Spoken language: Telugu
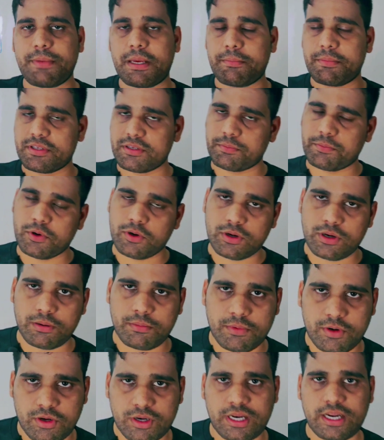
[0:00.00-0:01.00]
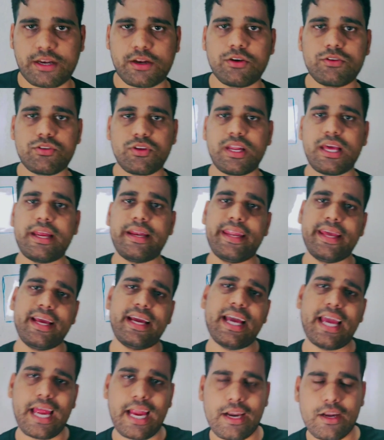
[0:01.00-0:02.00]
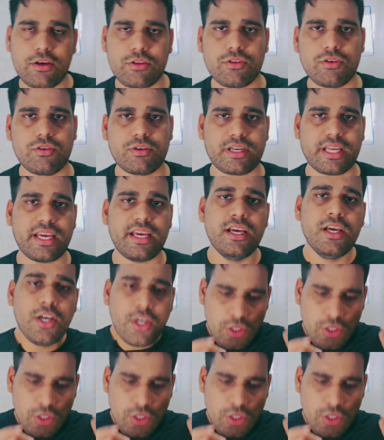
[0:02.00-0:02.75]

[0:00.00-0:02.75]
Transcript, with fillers: మెంబర్షిప్ ప్రోగ్రాంలో రన్ అవుతున్నాయి అండ్ ఇంకా యాడ్ అవుతూ ఉంటాయి